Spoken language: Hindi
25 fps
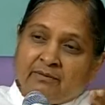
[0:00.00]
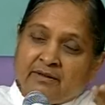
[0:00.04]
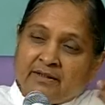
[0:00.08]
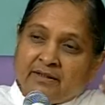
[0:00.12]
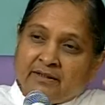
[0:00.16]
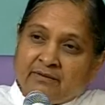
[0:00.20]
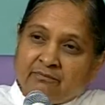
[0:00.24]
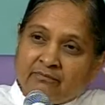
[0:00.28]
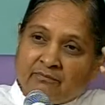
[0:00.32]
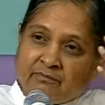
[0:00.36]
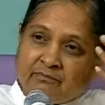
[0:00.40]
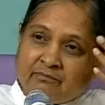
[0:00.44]

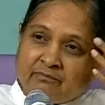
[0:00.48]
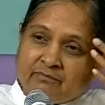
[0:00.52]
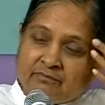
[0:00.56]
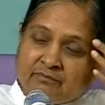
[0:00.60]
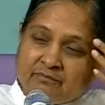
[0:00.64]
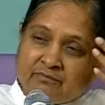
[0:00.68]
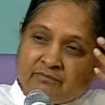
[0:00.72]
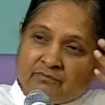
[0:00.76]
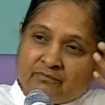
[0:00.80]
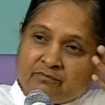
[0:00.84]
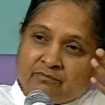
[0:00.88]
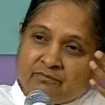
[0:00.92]
पैर
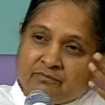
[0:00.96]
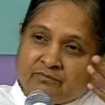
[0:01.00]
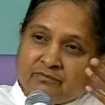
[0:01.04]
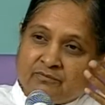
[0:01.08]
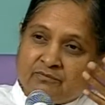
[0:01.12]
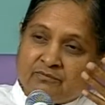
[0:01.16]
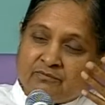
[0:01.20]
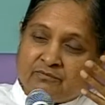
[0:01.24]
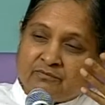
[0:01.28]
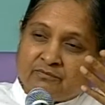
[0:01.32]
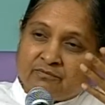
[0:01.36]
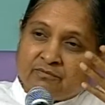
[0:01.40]

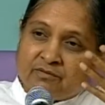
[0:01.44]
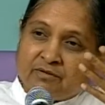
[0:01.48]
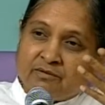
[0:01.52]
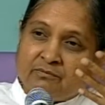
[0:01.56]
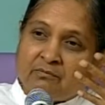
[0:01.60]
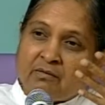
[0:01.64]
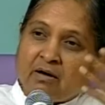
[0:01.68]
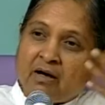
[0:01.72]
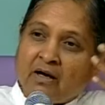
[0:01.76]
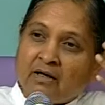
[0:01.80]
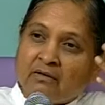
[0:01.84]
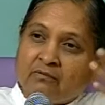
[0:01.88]

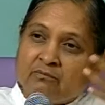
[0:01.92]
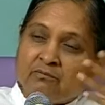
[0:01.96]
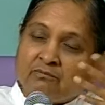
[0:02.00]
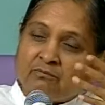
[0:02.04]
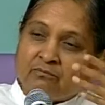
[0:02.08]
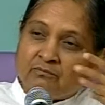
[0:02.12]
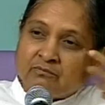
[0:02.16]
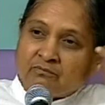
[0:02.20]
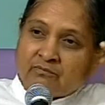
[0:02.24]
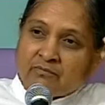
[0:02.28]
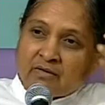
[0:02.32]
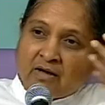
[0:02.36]
दिमाग
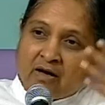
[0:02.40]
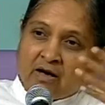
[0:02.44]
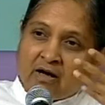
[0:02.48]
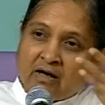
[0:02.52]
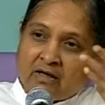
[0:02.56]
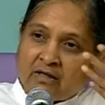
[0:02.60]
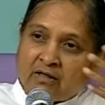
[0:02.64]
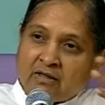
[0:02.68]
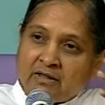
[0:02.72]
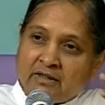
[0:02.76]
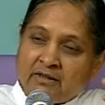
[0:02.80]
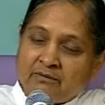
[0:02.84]

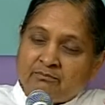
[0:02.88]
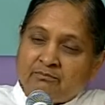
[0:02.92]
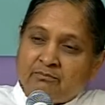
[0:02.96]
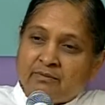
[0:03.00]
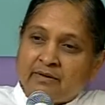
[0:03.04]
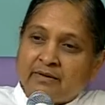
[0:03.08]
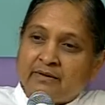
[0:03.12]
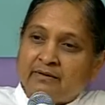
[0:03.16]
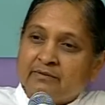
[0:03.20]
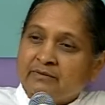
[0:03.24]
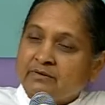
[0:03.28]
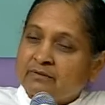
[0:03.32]
आँख है
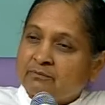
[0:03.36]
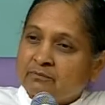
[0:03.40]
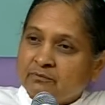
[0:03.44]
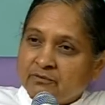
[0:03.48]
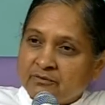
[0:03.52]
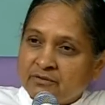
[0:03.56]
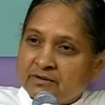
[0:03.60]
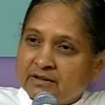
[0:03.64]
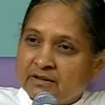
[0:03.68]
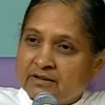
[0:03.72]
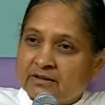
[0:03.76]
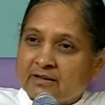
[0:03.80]
पैर सब
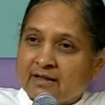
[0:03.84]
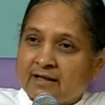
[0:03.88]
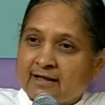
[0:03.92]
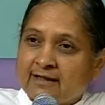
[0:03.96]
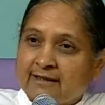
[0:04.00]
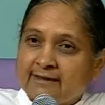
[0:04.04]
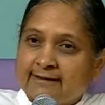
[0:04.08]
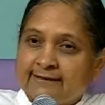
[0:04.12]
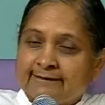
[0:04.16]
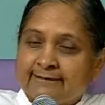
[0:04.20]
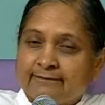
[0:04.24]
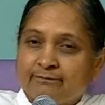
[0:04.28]
कुछ दिखता
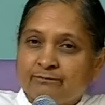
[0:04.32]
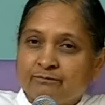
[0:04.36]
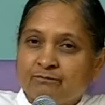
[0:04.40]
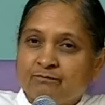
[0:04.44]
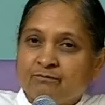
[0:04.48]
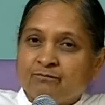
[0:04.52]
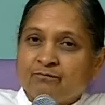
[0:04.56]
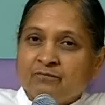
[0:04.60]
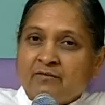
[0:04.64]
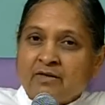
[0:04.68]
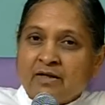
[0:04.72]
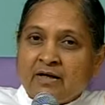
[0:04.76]
है
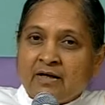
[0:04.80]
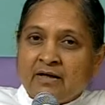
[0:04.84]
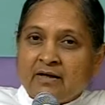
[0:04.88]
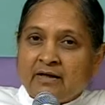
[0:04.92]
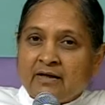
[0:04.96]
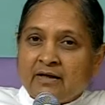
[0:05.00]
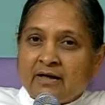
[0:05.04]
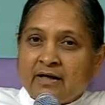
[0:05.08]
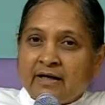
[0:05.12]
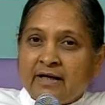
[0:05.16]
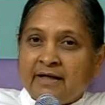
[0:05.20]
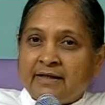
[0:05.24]

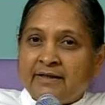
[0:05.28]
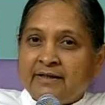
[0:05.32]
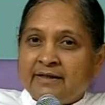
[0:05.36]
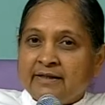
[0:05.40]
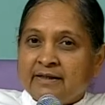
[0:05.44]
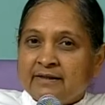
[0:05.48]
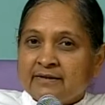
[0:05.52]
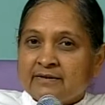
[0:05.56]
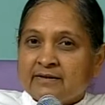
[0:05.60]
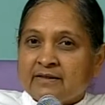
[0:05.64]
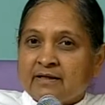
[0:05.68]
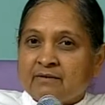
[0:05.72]
आईने
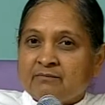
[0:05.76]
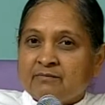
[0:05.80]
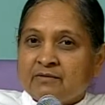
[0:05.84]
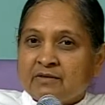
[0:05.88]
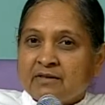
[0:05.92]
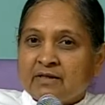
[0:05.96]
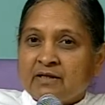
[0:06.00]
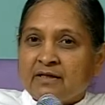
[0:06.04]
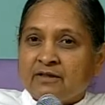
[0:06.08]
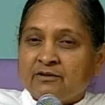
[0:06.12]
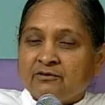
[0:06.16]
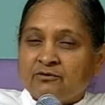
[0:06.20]
के
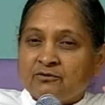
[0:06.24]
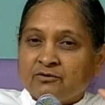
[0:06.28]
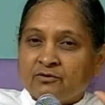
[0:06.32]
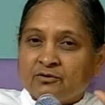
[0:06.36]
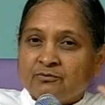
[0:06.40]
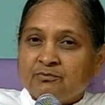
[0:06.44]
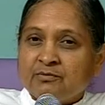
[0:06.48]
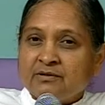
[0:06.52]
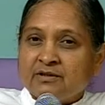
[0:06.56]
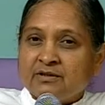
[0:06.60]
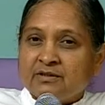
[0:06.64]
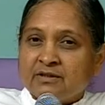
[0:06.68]
सामने गए तो
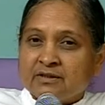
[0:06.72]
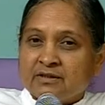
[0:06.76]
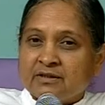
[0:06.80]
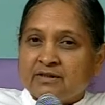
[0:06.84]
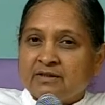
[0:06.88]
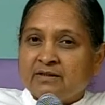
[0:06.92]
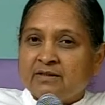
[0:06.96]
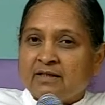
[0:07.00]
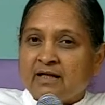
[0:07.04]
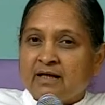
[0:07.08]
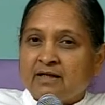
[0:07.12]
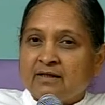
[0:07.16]
जो पिक्चर
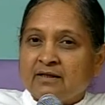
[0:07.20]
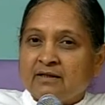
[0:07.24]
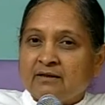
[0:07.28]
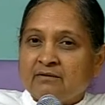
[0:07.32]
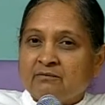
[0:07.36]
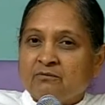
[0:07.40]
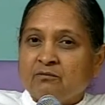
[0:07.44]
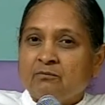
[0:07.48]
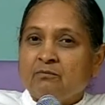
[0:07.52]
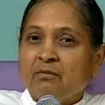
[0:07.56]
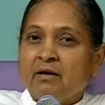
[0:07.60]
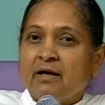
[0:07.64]
दिखता है
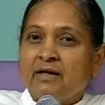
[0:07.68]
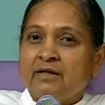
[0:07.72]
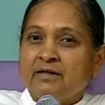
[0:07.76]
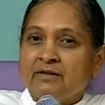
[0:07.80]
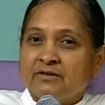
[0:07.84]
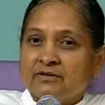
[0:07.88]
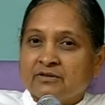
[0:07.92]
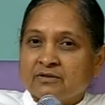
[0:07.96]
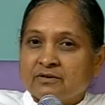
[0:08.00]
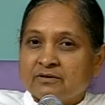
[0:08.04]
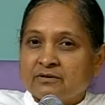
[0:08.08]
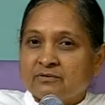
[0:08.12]
ना वो
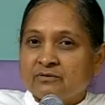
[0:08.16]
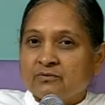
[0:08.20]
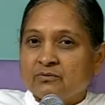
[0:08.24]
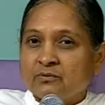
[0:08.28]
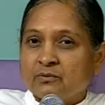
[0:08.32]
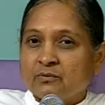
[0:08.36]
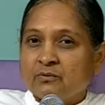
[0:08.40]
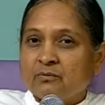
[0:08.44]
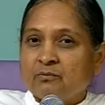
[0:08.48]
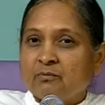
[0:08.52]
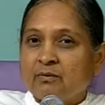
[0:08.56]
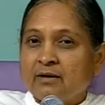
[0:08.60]
बाह्य
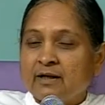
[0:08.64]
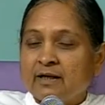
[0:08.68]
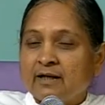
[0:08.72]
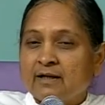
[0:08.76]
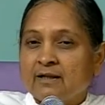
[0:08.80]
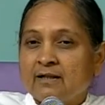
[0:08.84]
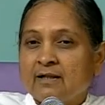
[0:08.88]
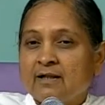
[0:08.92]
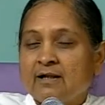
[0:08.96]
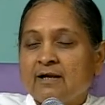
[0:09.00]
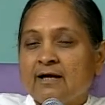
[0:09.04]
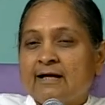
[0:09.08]
स्वरूप है
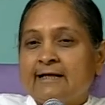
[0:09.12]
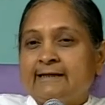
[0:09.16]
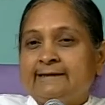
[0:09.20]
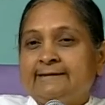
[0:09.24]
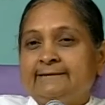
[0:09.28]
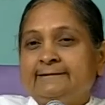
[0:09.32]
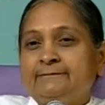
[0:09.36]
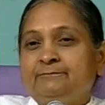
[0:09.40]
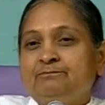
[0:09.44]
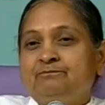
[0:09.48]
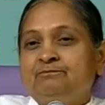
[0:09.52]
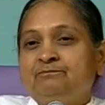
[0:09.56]

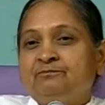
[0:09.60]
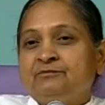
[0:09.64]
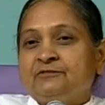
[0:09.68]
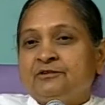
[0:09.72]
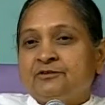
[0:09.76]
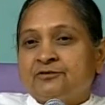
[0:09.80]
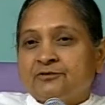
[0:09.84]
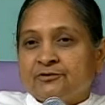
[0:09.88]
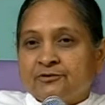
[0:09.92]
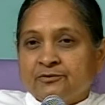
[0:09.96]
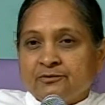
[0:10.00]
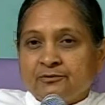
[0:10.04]

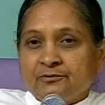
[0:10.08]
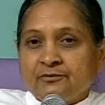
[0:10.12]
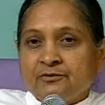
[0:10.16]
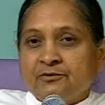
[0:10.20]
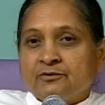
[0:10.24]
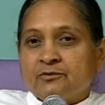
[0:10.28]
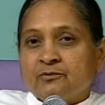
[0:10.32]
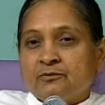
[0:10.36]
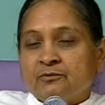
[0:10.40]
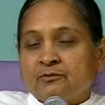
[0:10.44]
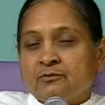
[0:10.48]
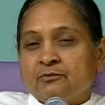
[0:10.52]
स्थूल
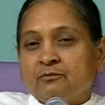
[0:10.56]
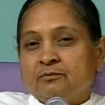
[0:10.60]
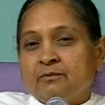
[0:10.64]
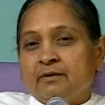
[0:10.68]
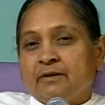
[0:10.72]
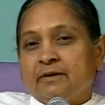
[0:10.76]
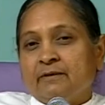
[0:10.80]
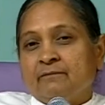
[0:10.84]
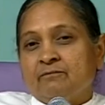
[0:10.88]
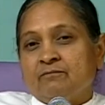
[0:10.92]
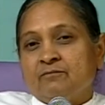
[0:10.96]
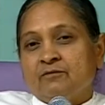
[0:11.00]
स्वरूप
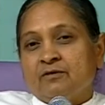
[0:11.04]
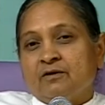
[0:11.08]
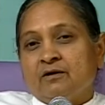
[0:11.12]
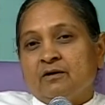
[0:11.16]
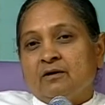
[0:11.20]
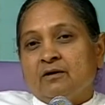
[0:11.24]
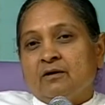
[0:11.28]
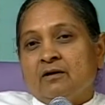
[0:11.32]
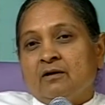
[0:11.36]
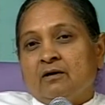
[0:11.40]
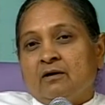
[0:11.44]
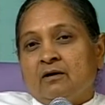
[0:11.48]
है
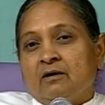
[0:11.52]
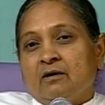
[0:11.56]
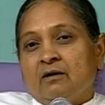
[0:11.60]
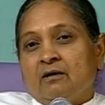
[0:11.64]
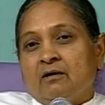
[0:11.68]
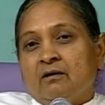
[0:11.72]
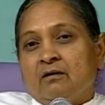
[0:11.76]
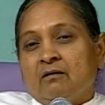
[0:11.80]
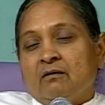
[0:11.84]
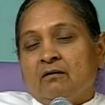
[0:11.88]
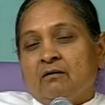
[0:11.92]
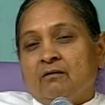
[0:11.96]

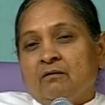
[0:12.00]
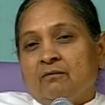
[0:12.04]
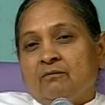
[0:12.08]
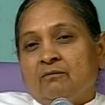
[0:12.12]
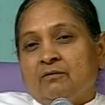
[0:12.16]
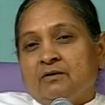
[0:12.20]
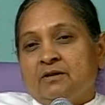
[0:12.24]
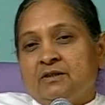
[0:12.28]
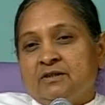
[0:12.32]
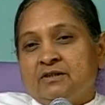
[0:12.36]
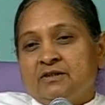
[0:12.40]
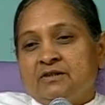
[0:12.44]

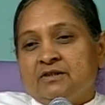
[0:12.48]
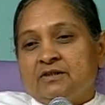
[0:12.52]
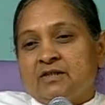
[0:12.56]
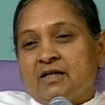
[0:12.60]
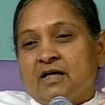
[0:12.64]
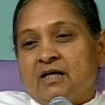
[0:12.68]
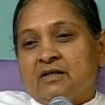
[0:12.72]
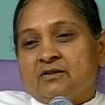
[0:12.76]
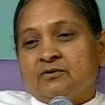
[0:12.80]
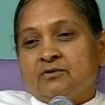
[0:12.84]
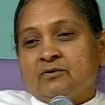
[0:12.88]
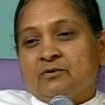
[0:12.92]
वह
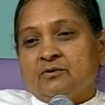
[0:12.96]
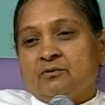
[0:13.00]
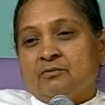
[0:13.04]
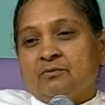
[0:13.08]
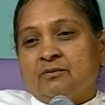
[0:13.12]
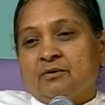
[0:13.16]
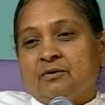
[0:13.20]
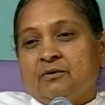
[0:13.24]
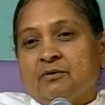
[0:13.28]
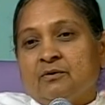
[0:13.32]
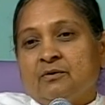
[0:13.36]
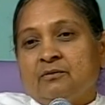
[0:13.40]
डिस्चार्ज
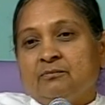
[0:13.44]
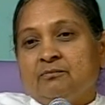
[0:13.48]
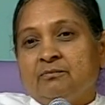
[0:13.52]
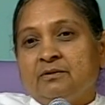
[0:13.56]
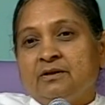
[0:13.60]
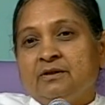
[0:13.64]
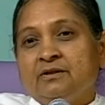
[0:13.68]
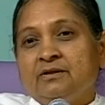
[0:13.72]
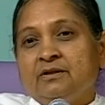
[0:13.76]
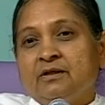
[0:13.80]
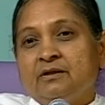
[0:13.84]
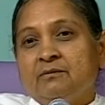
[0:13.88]
स्वरूप है और
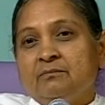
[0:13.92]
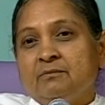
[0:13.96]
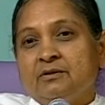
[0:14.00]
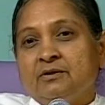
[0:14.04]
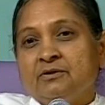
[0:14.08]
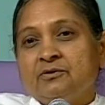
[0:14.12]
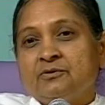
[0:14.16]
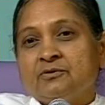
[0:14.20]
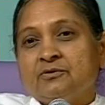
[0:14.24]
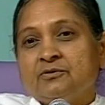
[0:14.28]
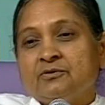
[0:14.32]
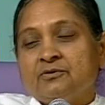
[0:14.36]
भीतर
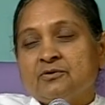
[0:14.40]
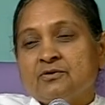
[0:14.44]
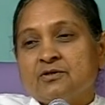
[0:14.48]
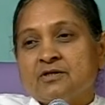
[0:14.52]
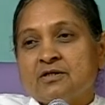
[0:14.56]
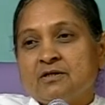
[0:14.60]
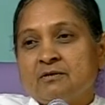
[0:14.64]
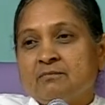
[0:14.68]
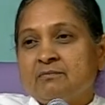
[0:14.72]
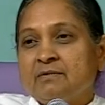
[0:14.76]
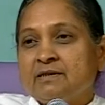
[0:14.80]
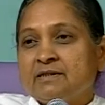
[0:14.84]
में जो
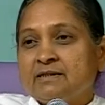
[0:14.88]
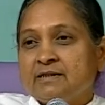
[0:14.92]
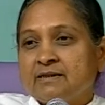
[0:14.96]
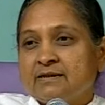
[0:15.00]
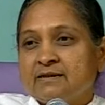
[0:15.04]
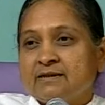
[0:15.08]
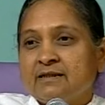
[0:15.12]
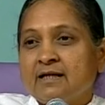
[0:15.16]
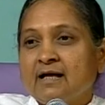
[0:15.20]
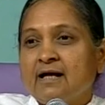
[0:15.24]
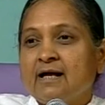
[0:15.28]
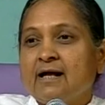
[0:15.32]
सूक्ष्म में
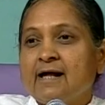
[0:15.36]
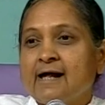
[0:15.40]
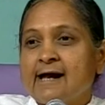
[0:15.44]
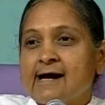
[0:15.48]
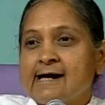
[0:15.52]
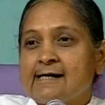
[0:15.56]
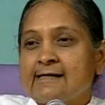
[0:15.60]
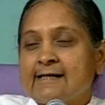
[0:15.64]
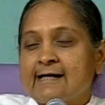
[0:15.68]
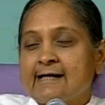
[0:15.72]
चलता है